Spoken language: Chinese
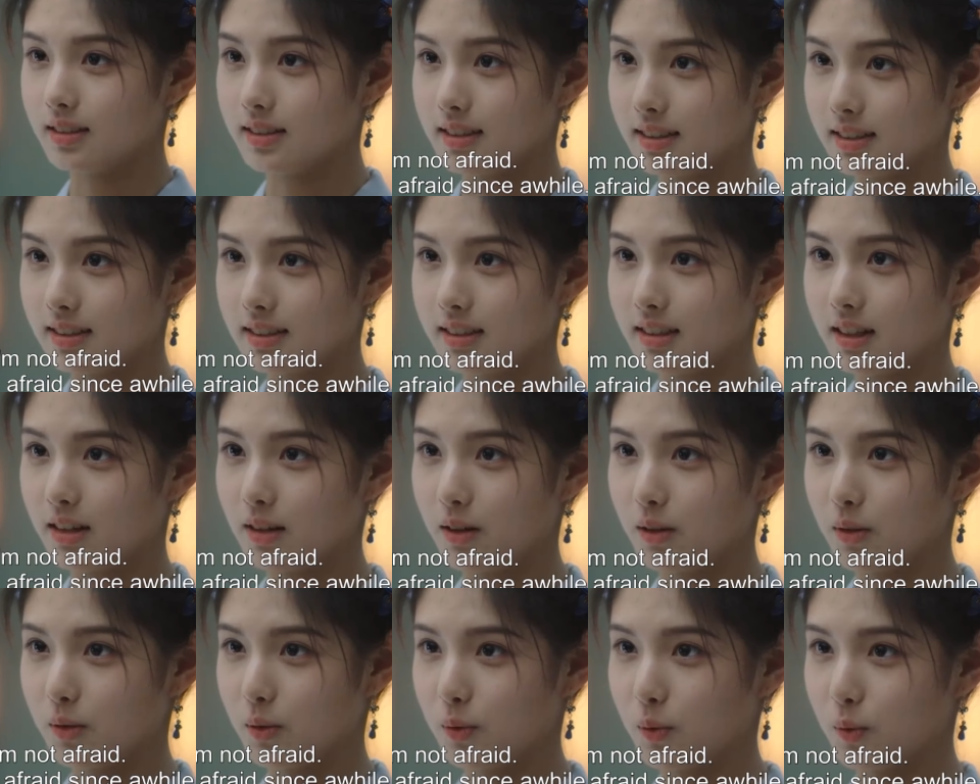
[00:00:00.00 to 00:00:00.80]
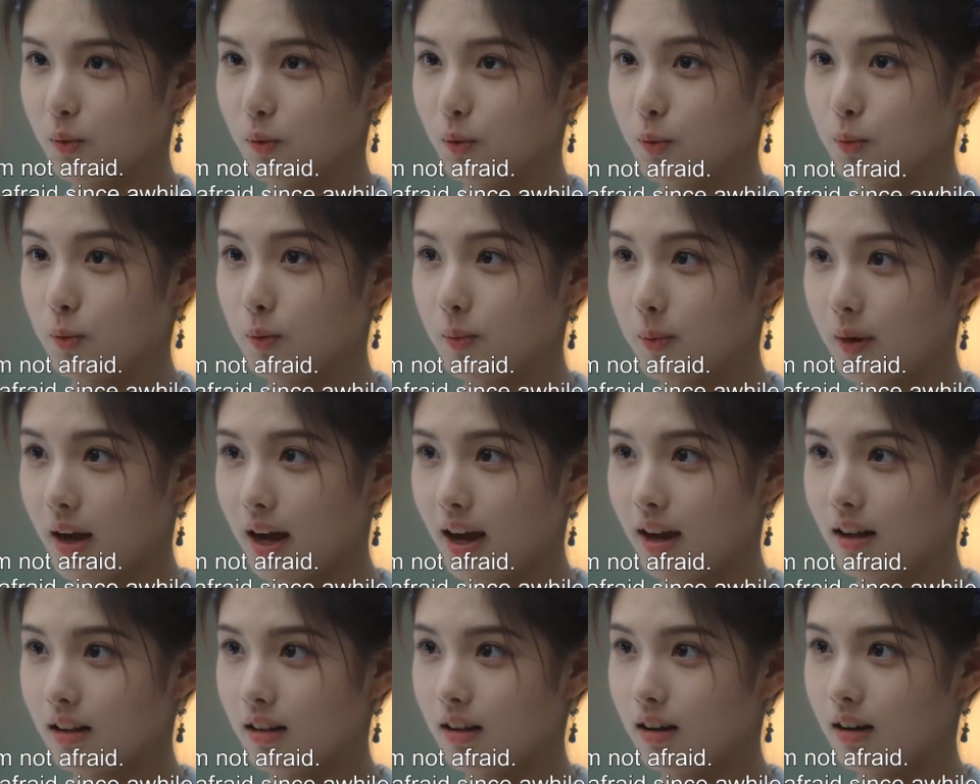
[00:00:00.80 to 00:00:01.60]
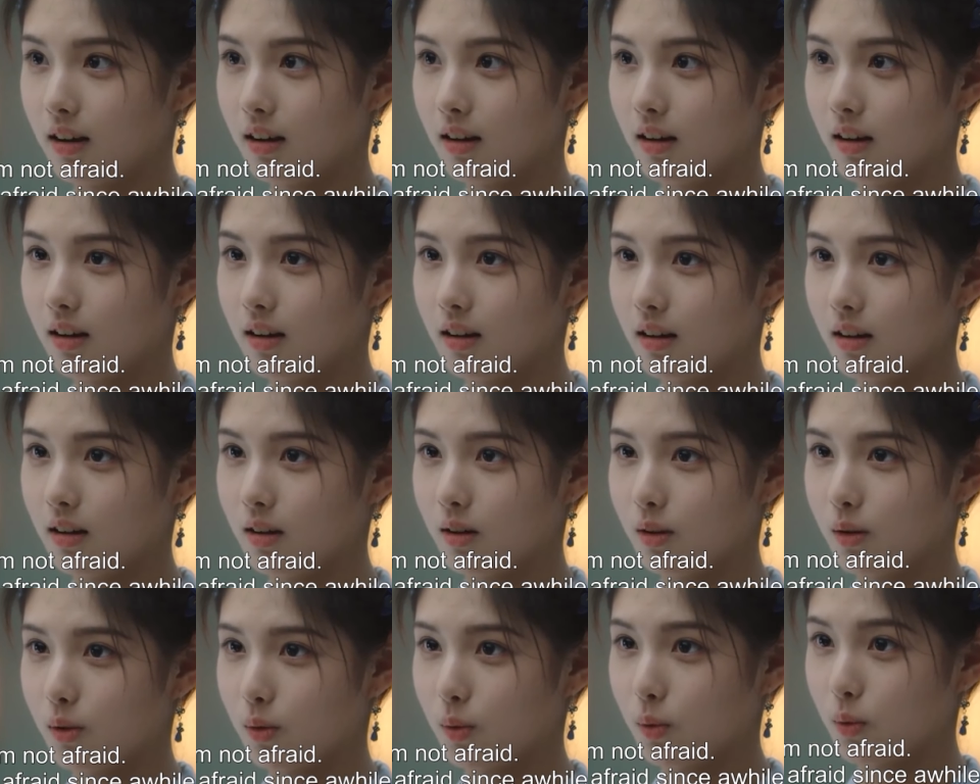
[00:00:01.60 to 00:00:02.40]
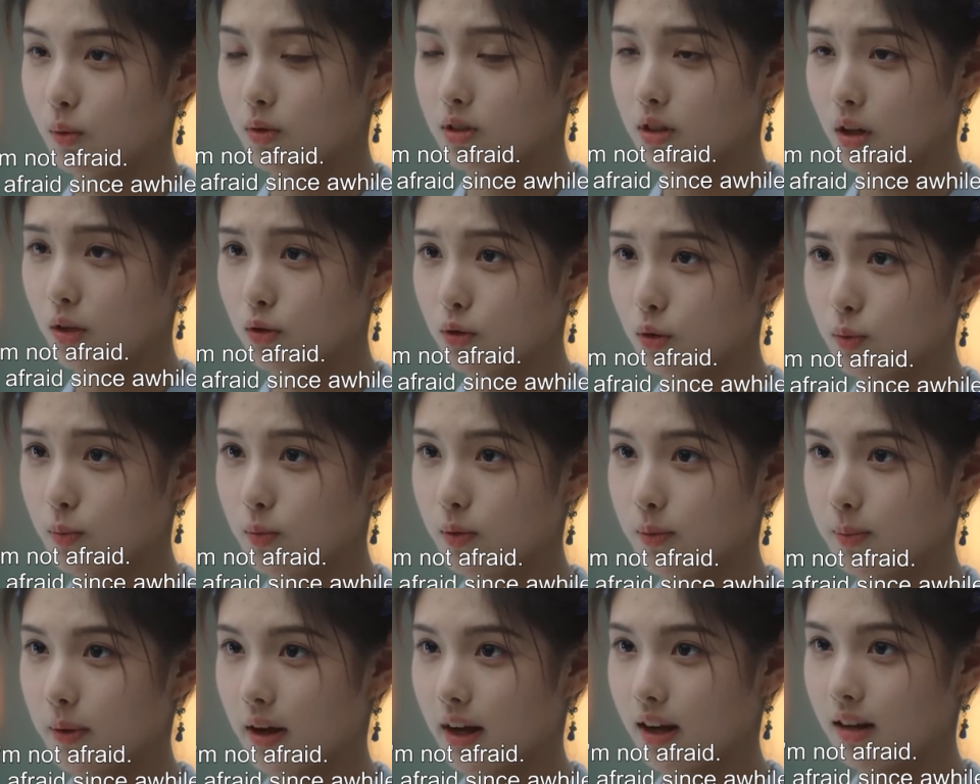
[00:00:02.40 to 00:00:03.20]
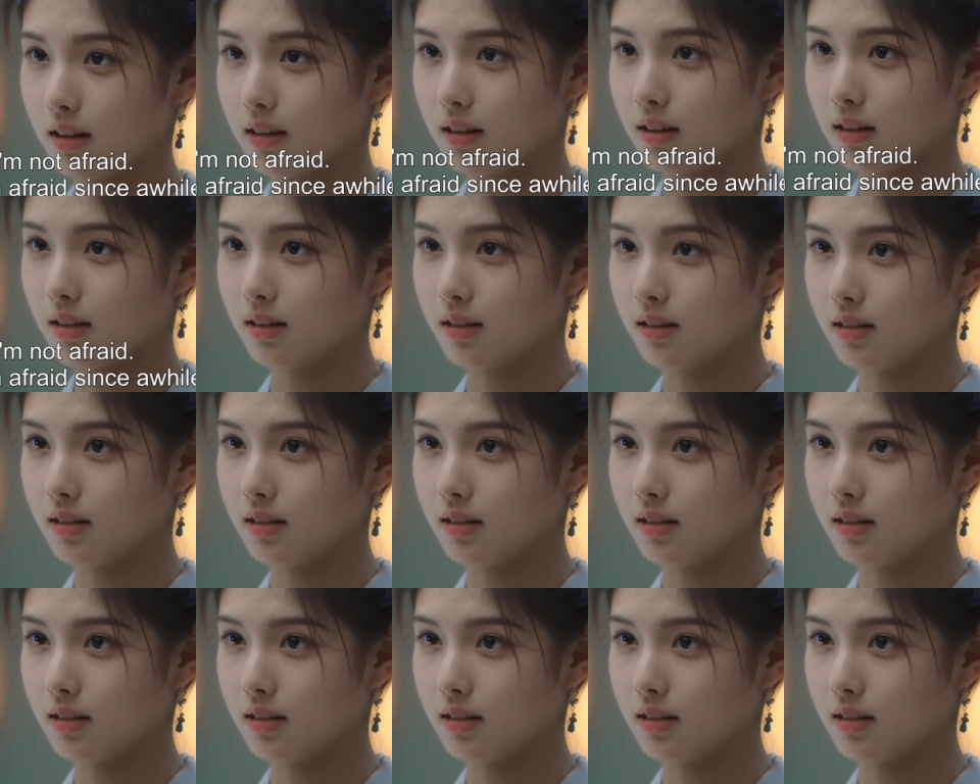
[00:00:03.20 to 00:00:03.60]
姐姐，我不怕，我早就不怕了。